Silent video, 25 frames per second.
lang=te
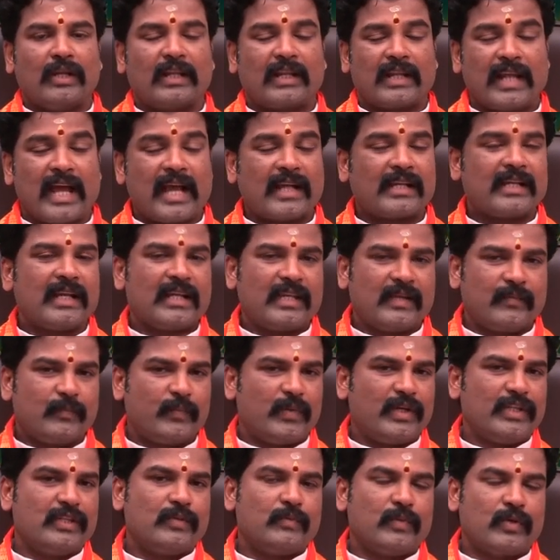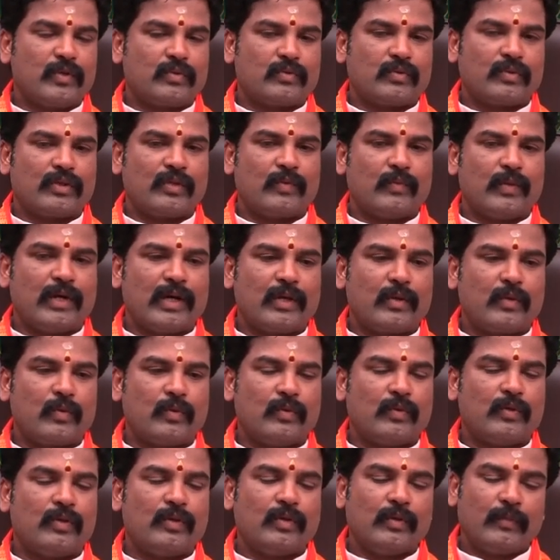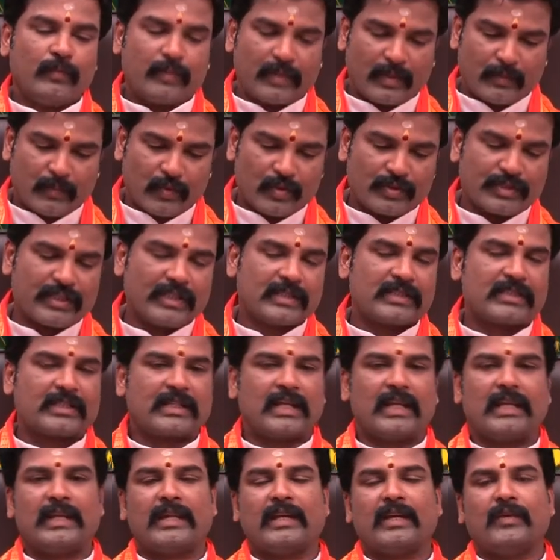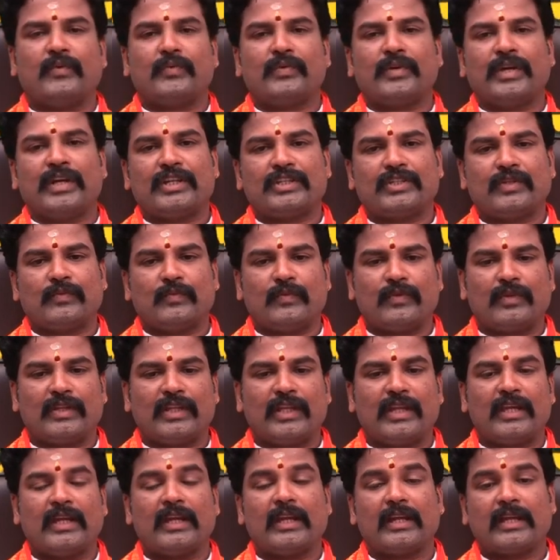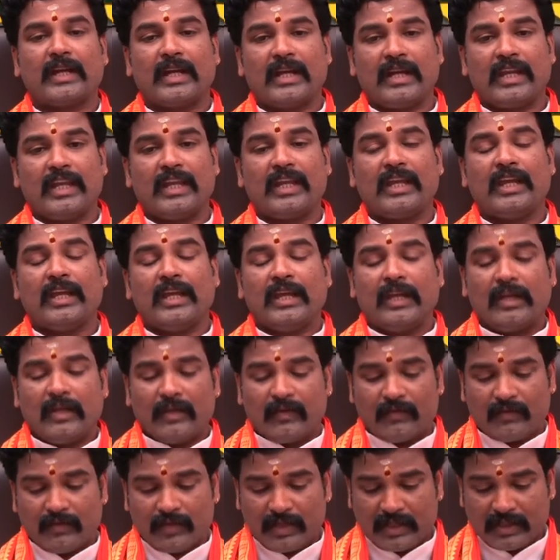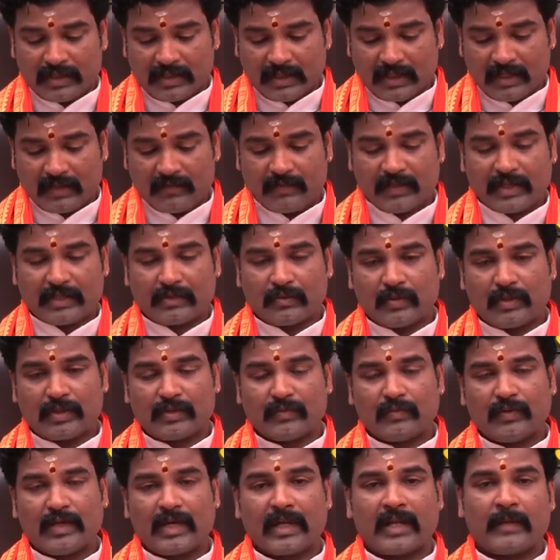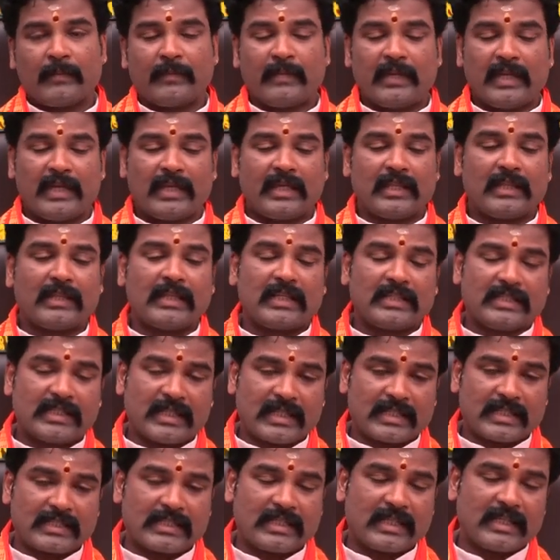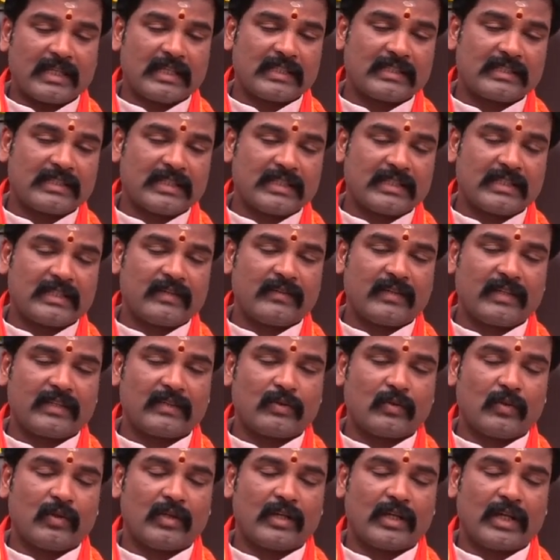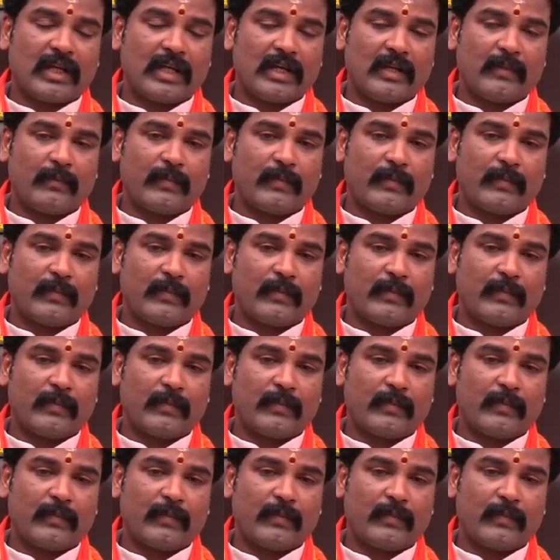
రాక ఇబ్బంది పడుతున్న వారు ప్రమోషన్స్ కలిగే అవకాశం ఉంది కానీ ఇతర వ్యక్తుల ద్వారా మీ కింద చేసే చిన్న వ్యక్తులు కానీ